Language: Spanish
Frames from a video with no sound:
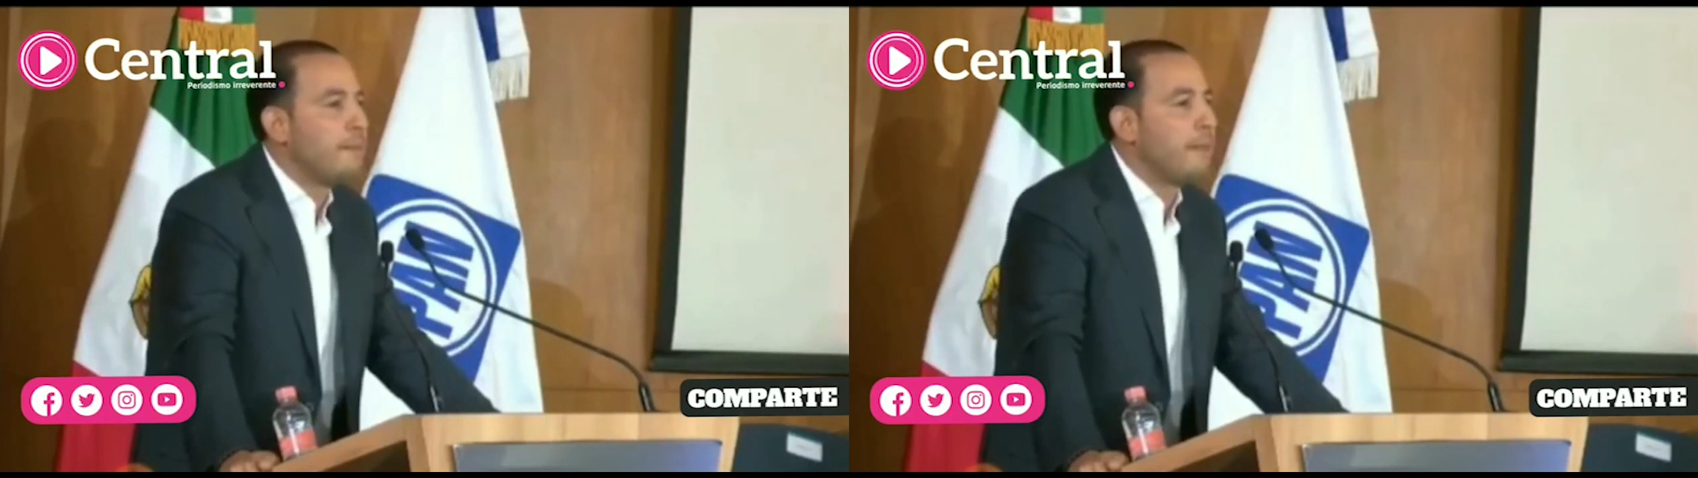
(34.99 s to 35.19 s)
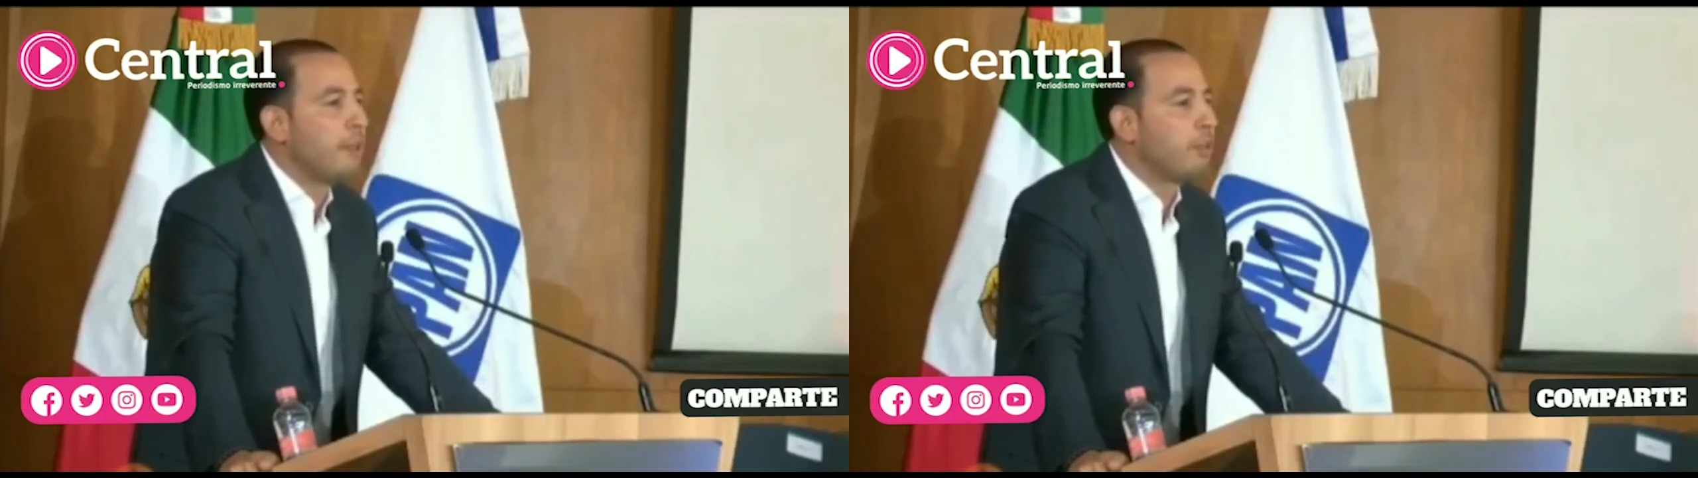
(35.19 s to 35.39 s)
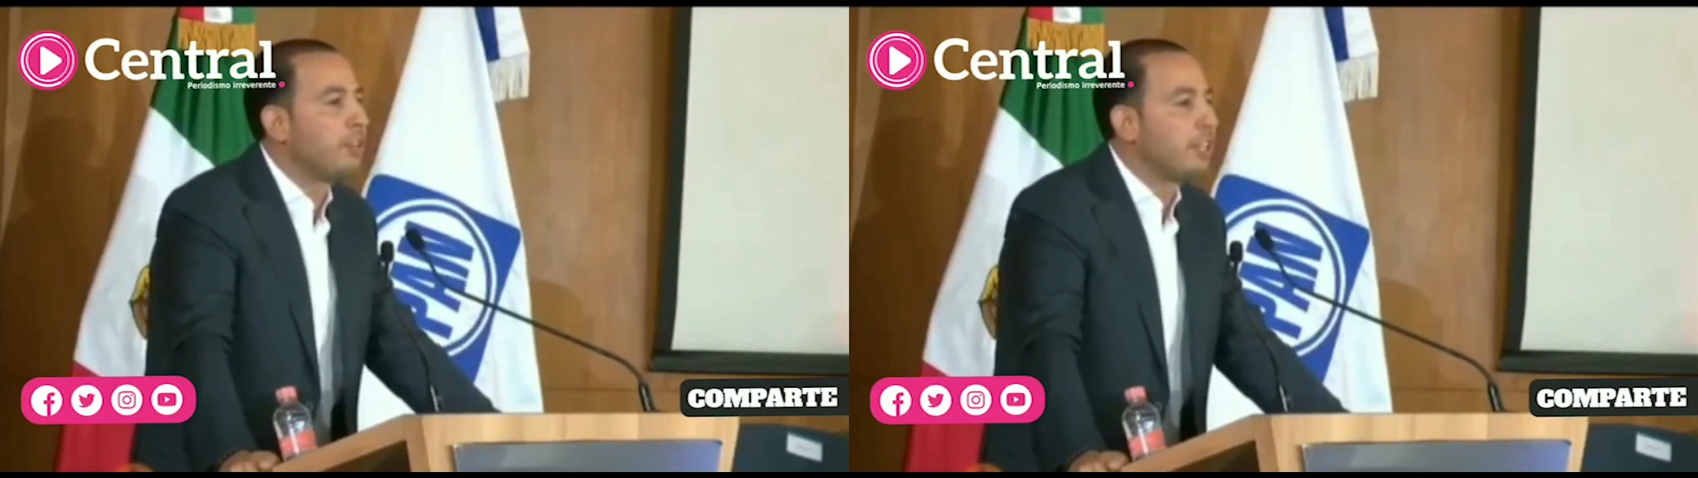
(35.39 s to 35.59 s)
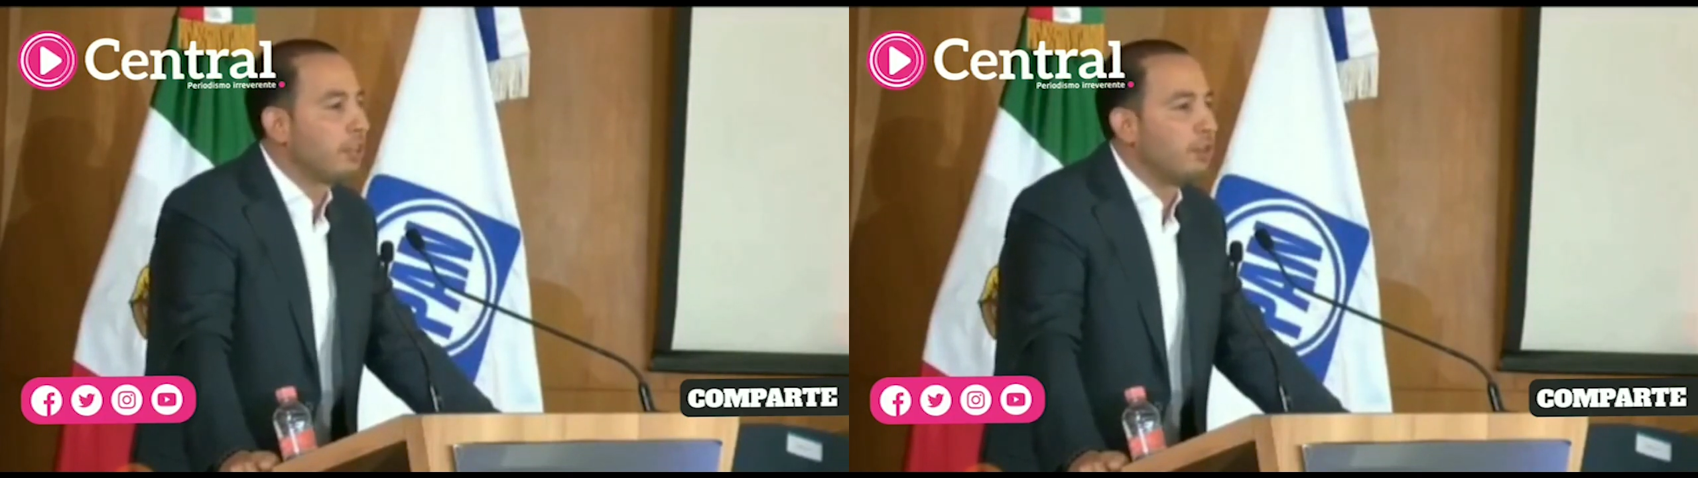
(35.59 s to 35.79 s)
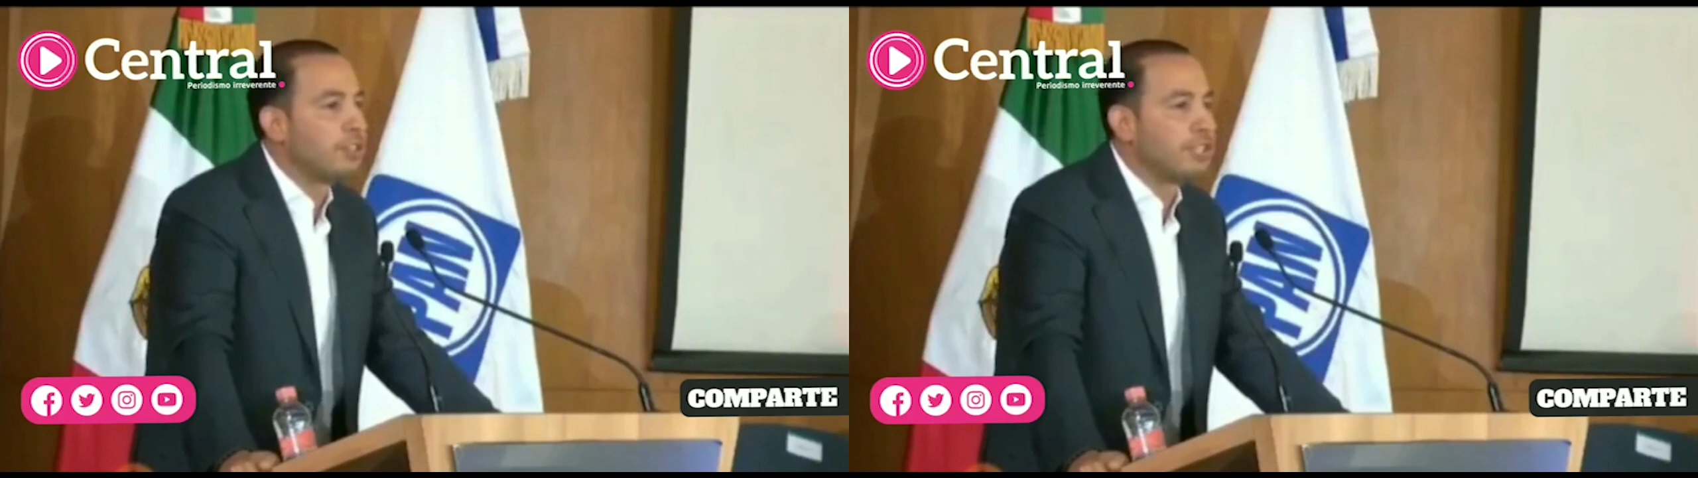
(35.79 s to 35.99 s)
pero donde
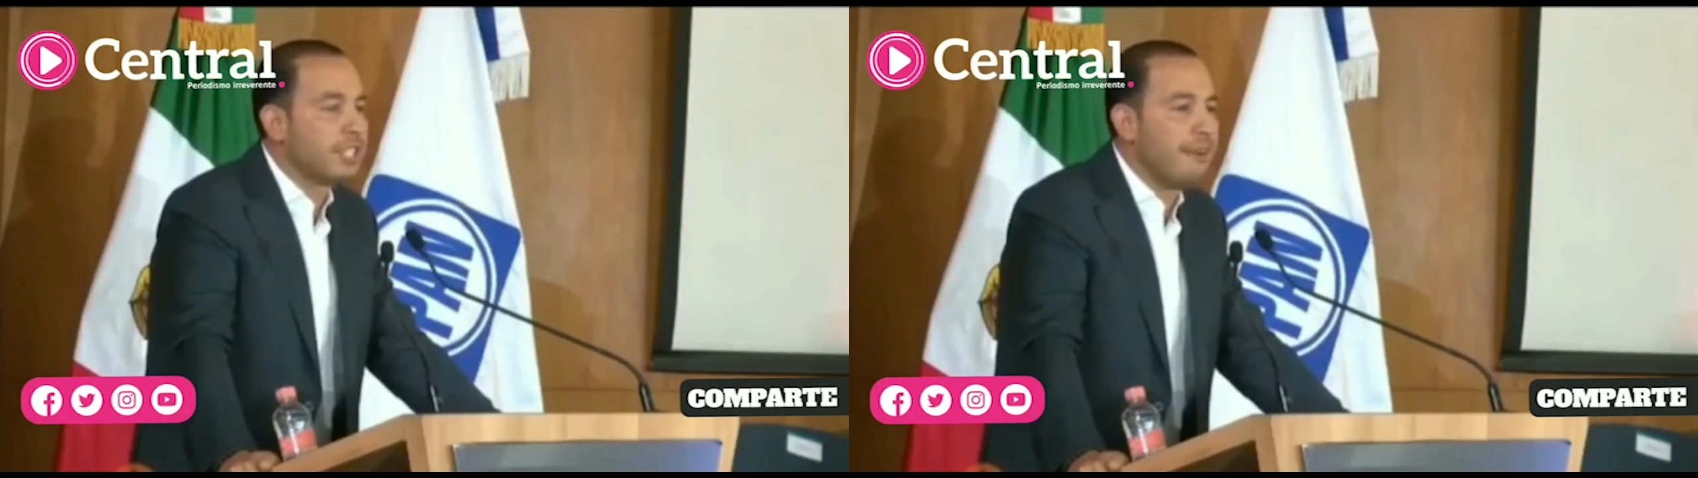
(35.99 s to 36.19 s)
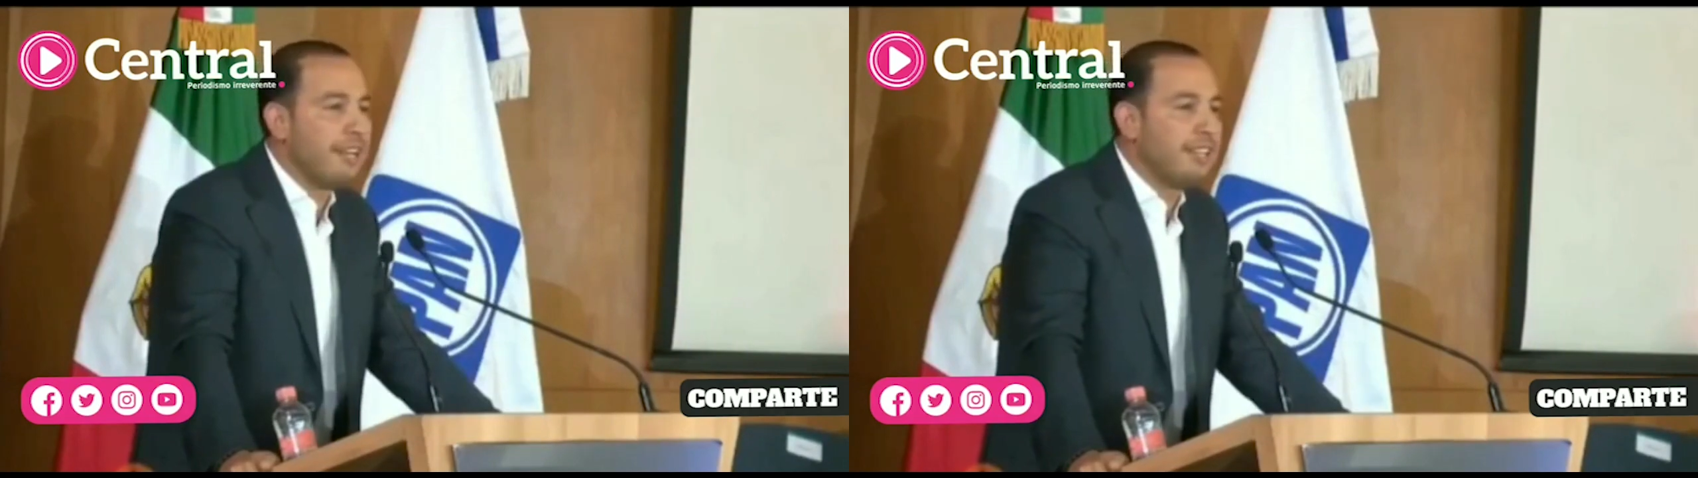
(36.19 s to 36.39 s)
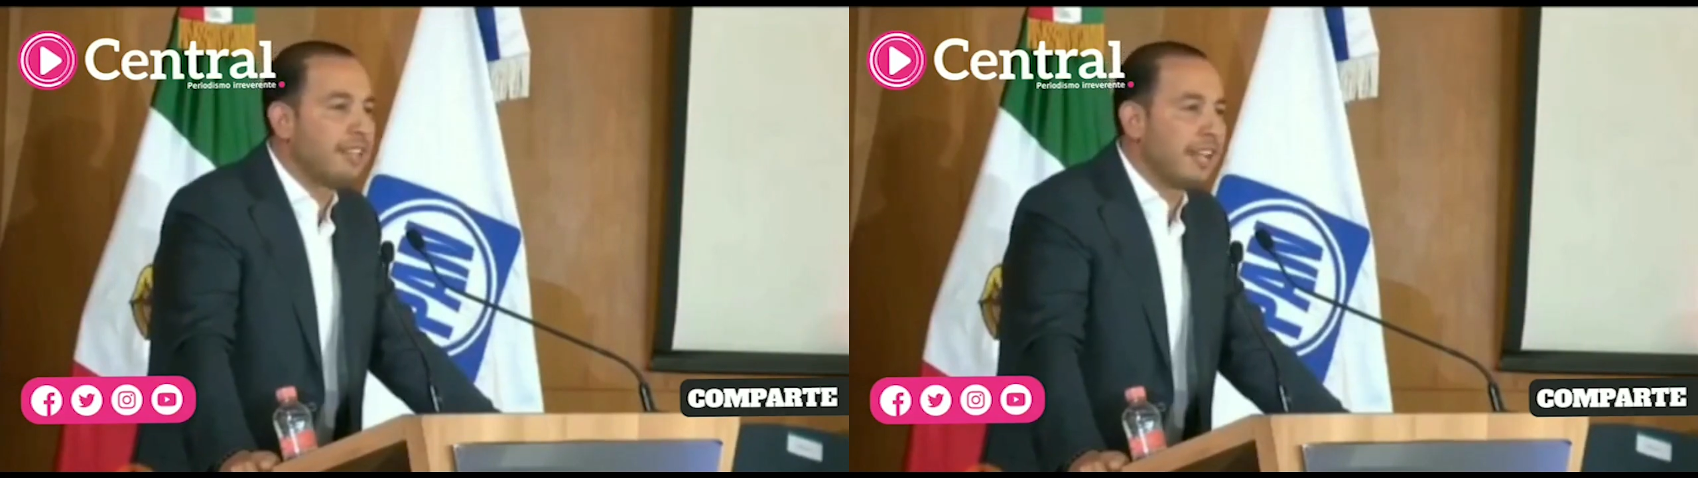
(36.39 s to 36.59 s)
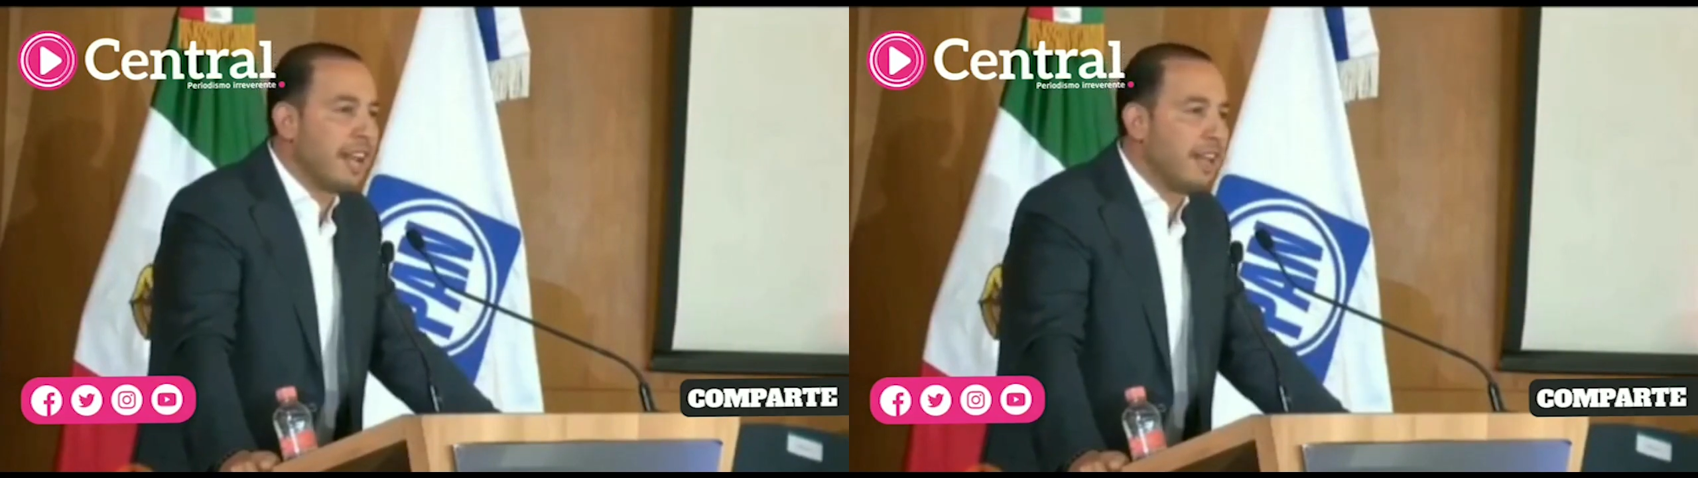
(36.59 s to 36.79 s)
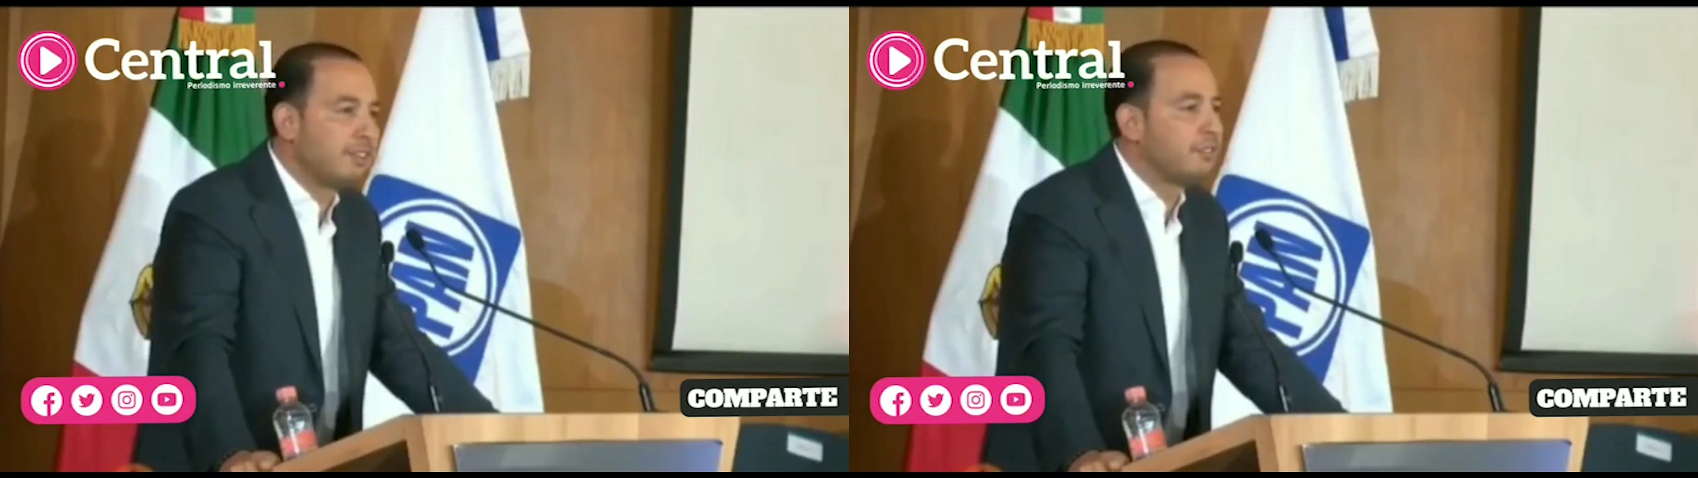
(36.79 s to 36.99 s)
todos estaban
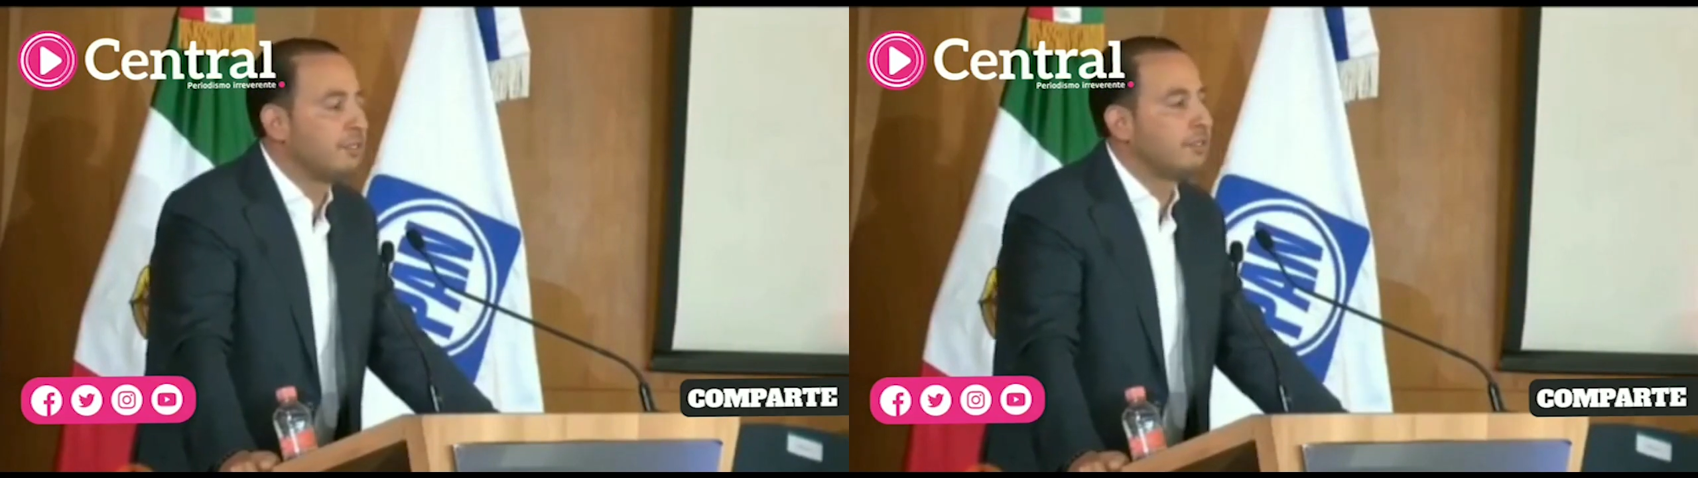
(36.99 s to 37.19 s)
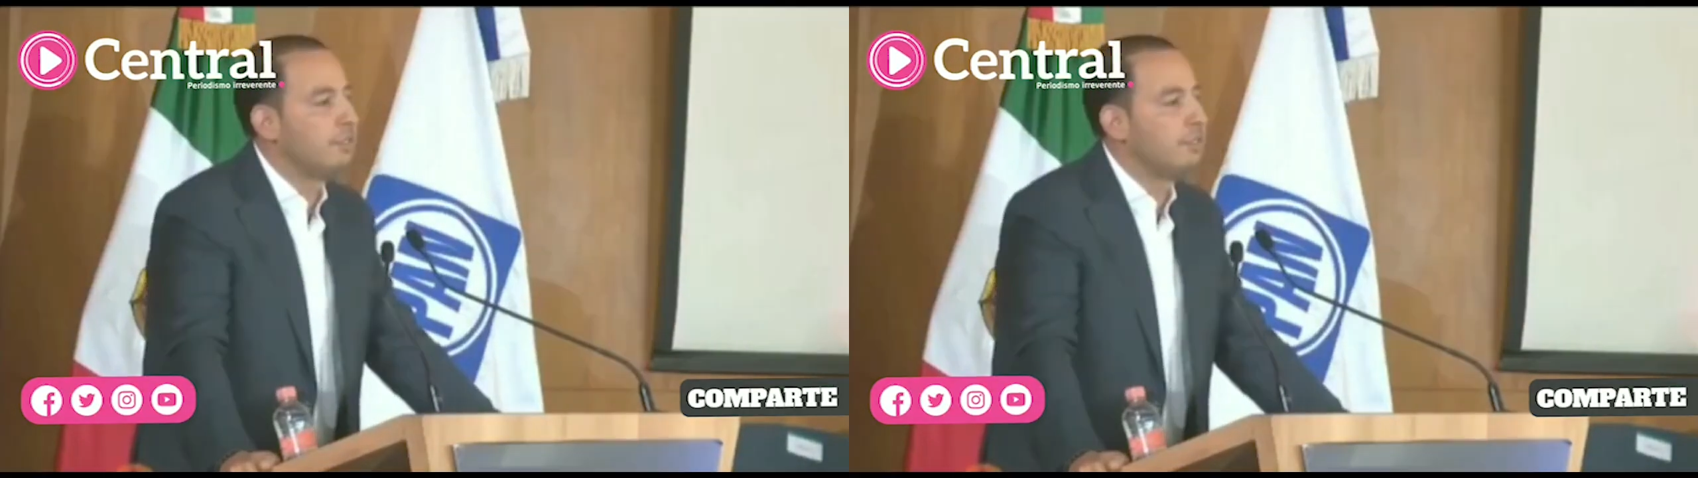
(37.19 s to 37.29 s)
integrados.